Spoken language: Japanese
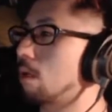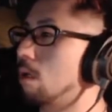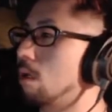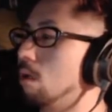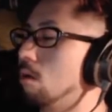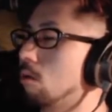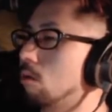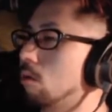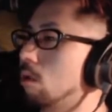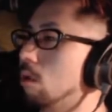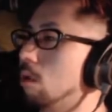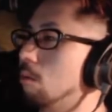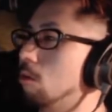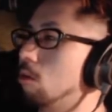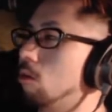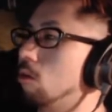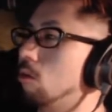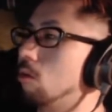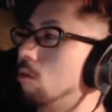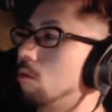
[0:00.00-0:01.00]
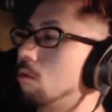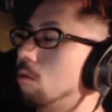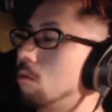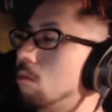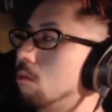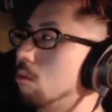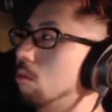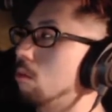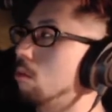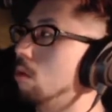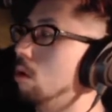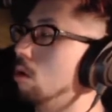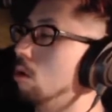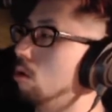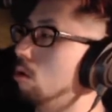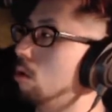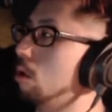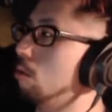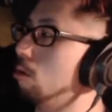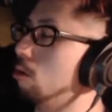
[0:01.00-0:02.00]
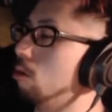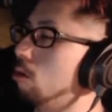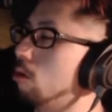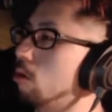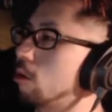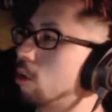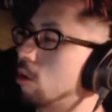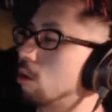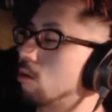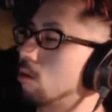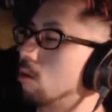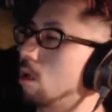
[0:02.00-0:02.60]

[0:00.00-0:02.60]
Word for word: いろんなものを、いろんなものをちゃんと